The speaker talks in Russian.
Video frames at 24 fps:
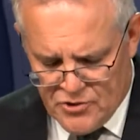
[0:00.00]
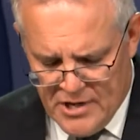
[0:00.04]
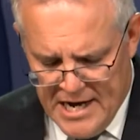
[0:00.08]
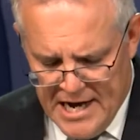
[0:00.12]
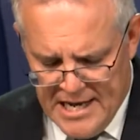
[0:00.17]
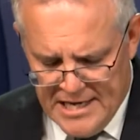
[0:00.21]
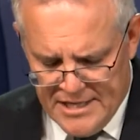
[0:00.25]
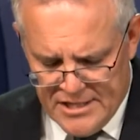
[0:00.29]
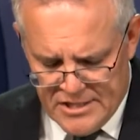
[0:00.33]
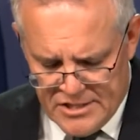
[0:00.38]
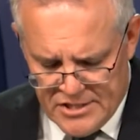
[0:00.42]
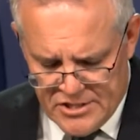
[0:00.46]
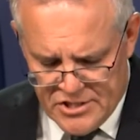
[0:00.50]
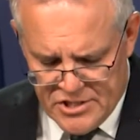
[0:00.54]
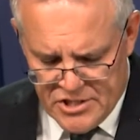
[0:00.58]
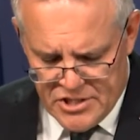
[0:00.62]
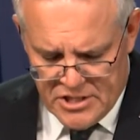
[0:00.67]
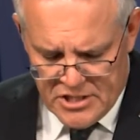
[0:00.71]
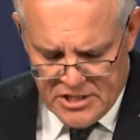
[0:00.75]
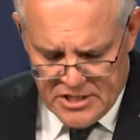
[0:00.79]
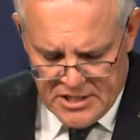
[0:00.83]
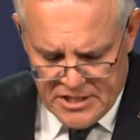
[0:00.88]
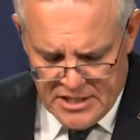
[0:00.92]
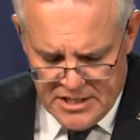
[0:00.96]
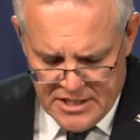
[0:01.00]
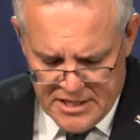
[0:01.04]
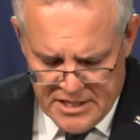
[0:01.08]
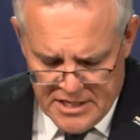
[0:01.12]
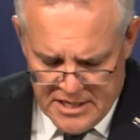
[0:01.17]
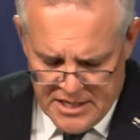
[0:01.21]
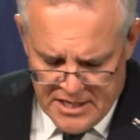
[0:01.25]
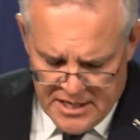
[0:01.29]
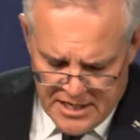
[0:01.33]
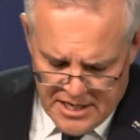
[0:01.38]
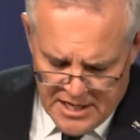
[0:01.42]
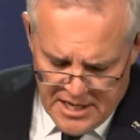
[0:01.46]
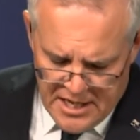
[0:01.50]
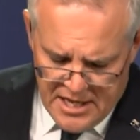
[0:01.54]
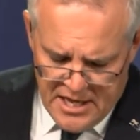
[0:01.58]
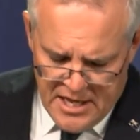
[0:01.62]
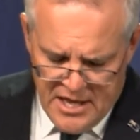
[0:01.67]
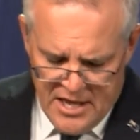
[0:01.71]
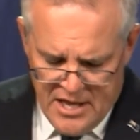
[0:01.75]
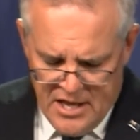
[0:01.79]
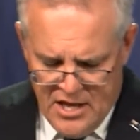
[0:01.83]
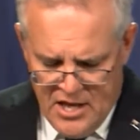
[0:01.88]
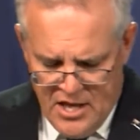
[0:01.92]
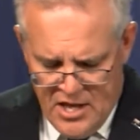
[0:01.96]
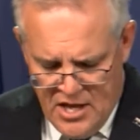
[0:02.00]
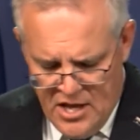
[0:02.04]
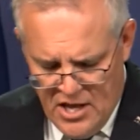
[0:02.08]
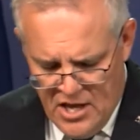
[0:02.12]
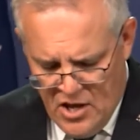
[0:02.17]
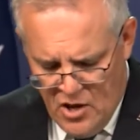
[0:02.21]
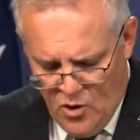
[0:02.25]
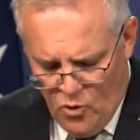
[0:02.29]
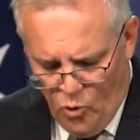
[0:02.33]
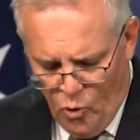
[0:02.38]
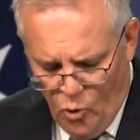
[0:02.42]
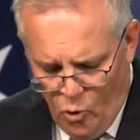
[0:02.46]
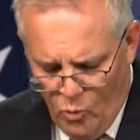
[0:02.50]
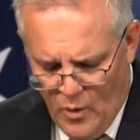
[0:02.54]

банков и объявила персонами